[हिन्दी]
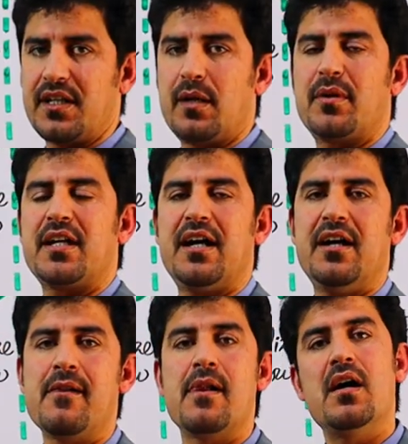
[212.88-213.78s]
क्या भैया
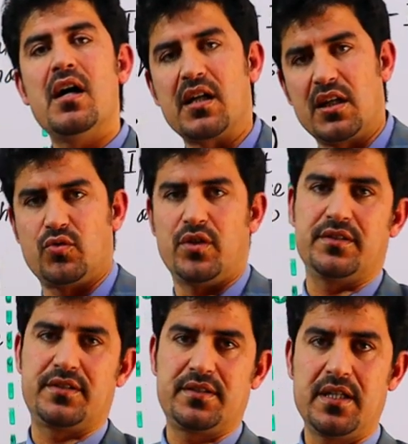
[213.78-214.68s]

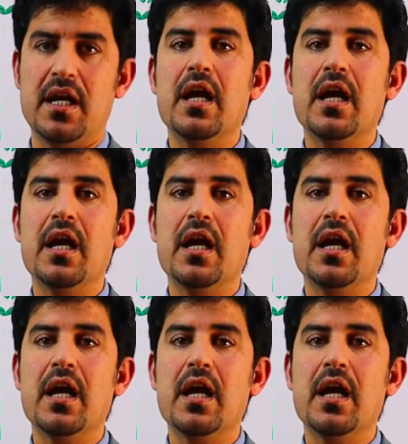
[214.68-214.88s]
रेजोनेंस